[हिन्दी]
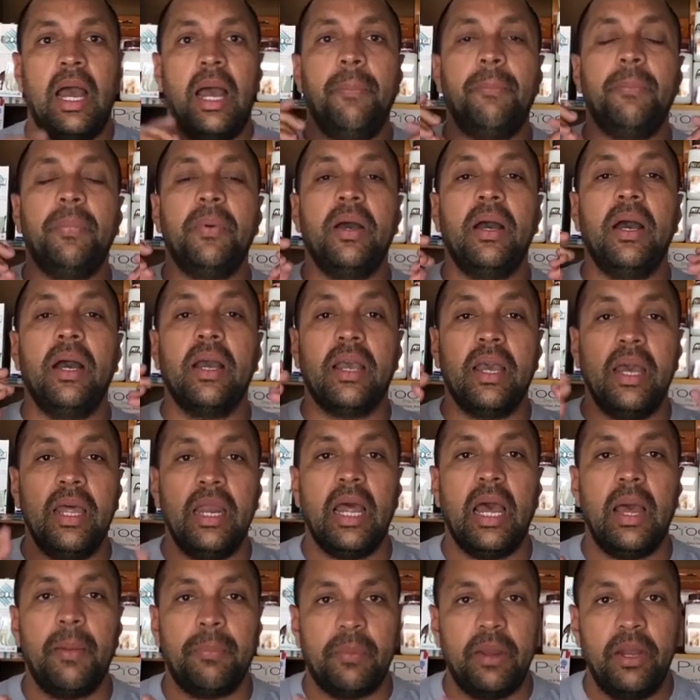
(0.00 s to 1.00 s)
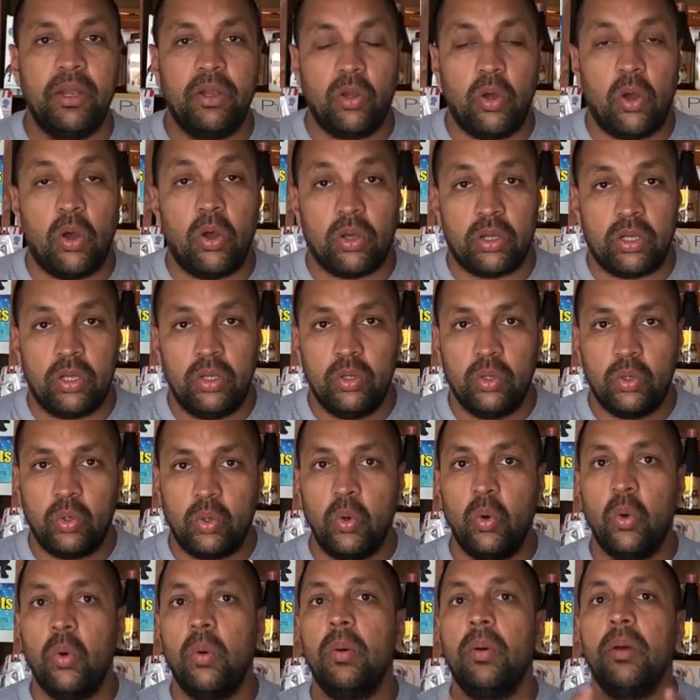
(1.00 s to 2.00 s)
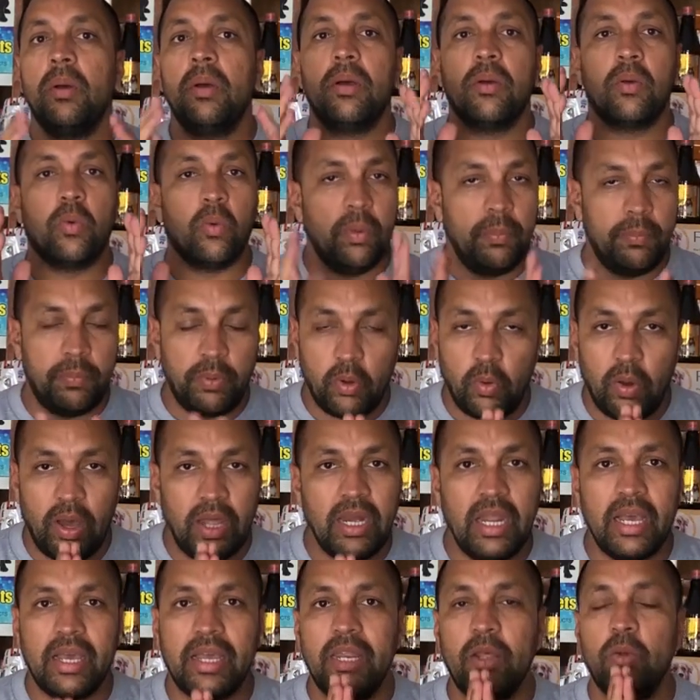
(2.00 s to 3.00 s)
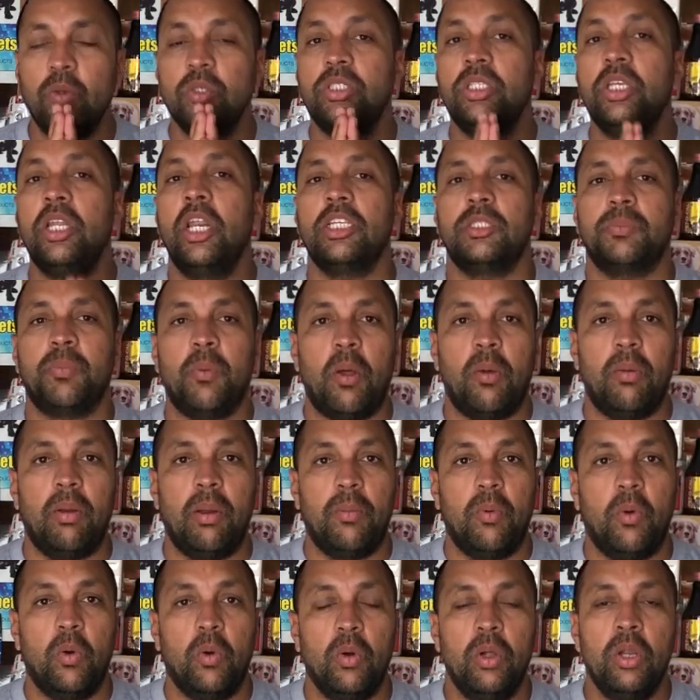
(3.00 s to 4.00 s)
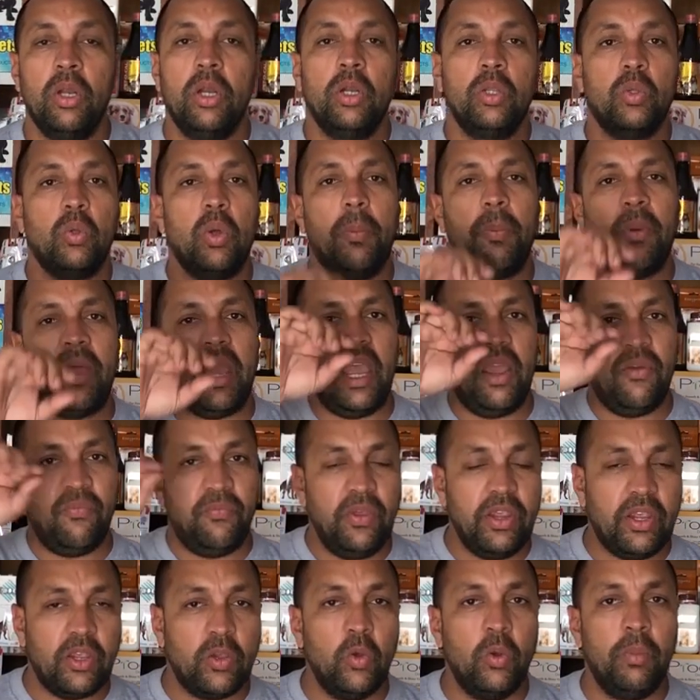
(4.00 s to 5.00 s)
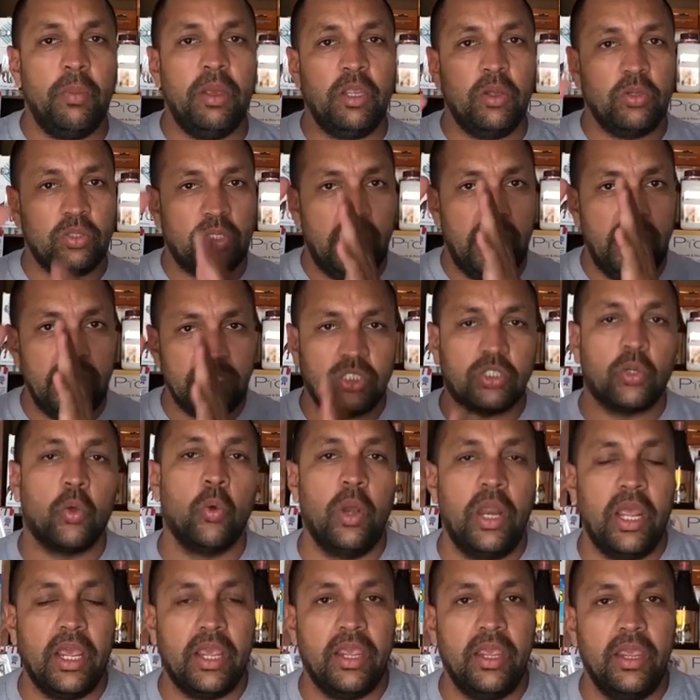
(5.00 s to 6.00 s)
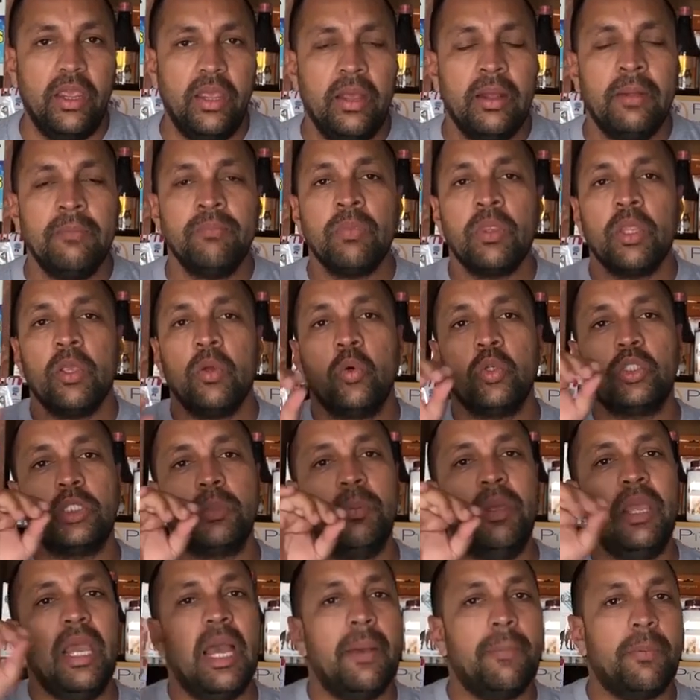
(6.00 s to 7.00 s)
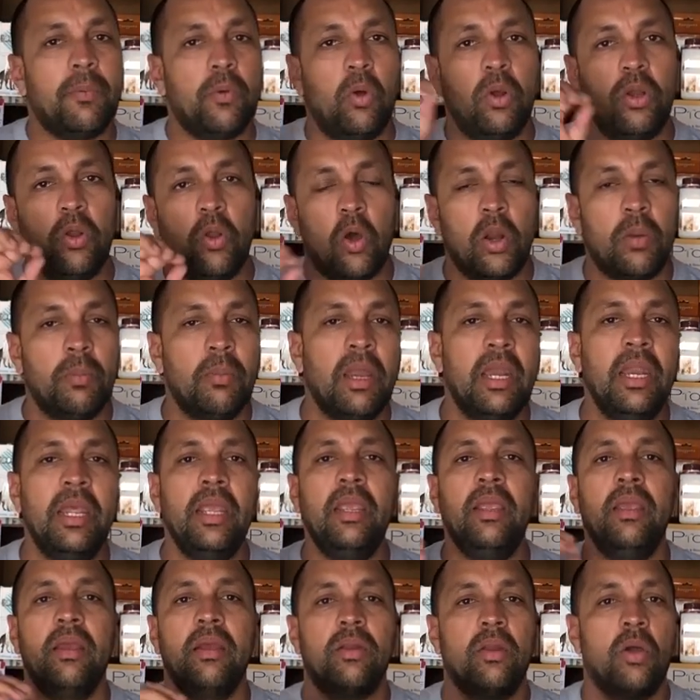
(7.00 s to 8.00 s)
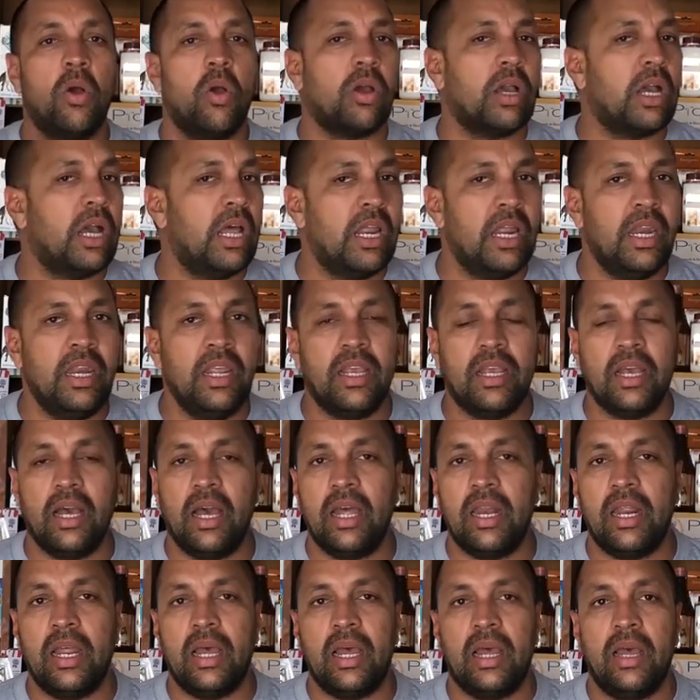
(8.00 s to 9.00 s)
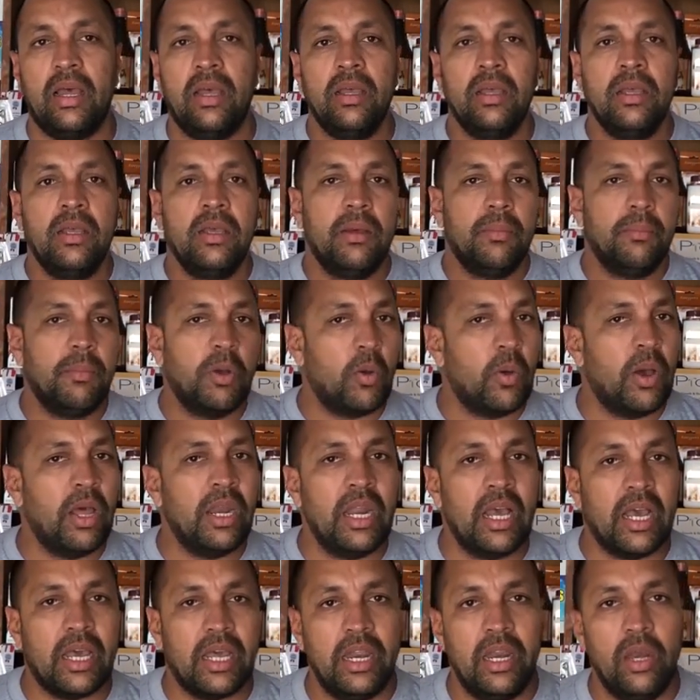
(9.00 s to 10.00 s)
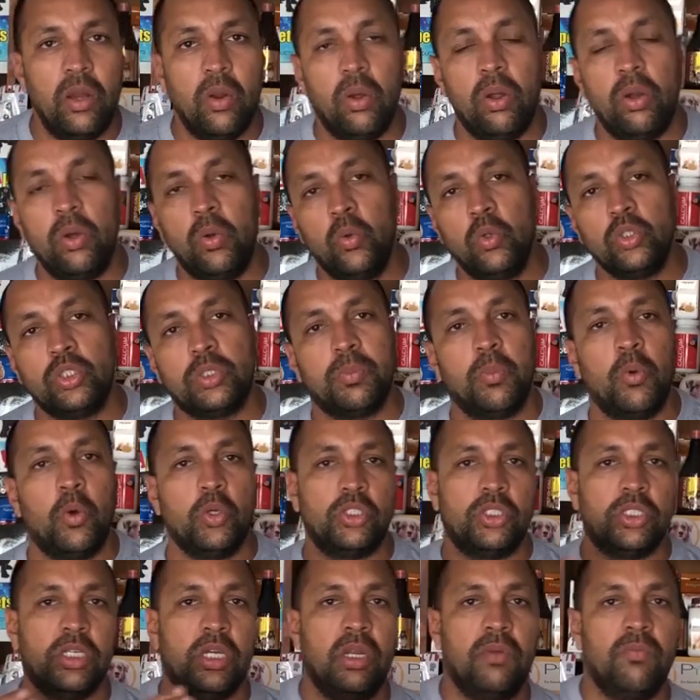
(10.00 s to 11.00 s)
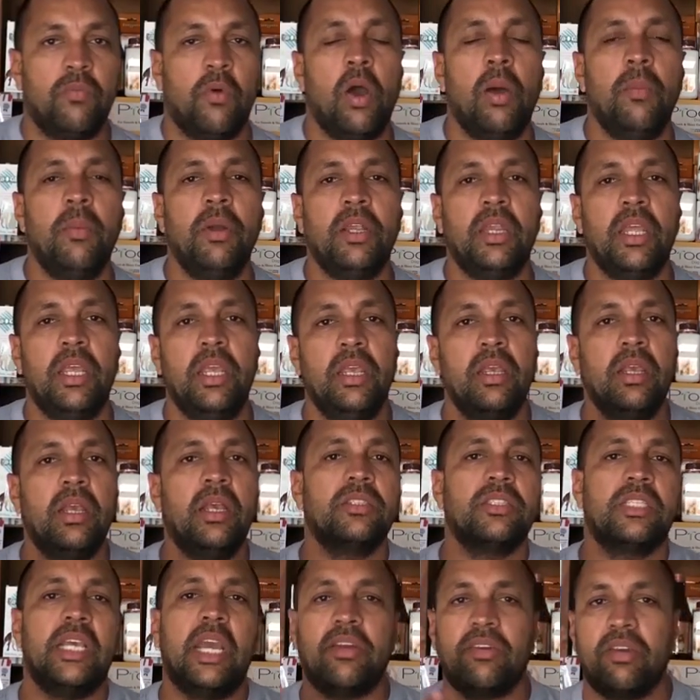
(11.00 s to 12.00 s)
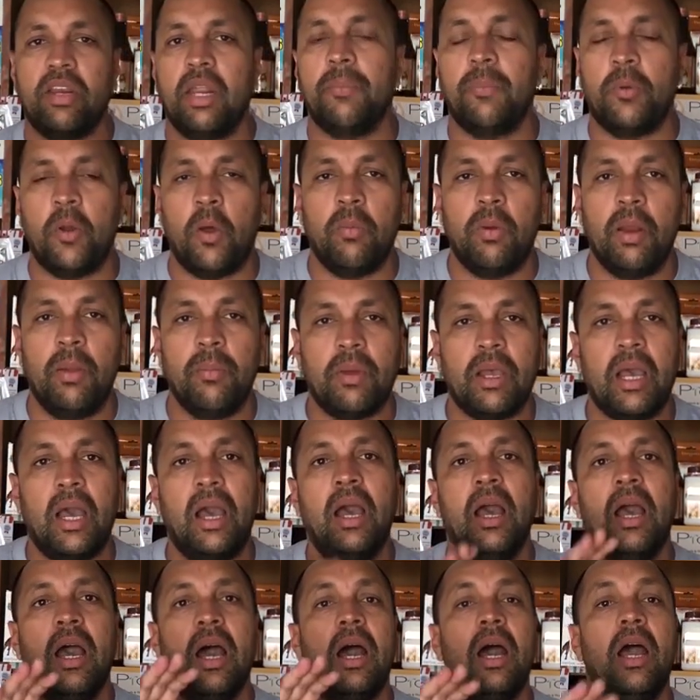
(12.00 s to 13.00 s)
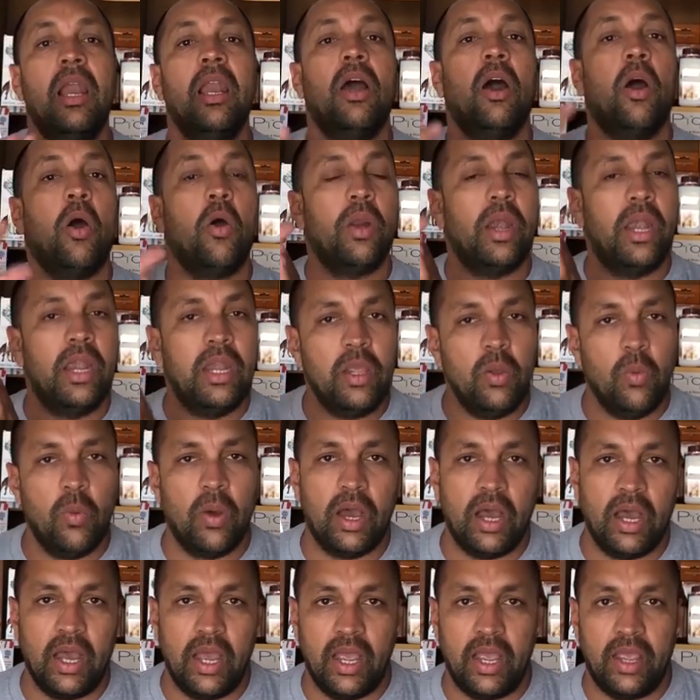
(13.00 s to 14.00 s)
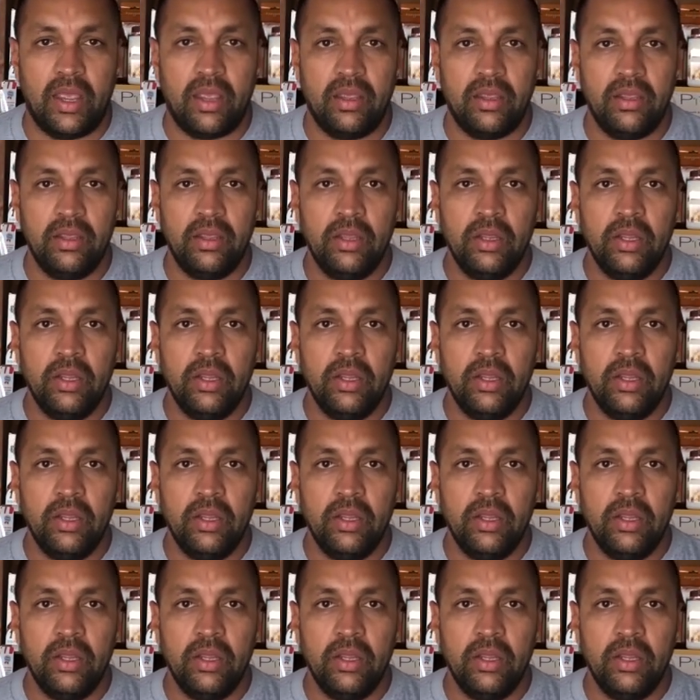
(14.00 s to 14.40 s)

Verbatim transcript: आप अगर आपके डॉग को कोई भगवान ना करे कोई सीरियस प्रॉब्लम हो तो आप एफ में जो लिस्ट खुलेगी उसमें आपको नॉर्मली डॉग खाना नहीं खा रहा भगवान ना करे लूज मोशन वॉमिटिंग एक्सेट्रा प्रॉब्लम का हल ऑलरेडी वहाँ है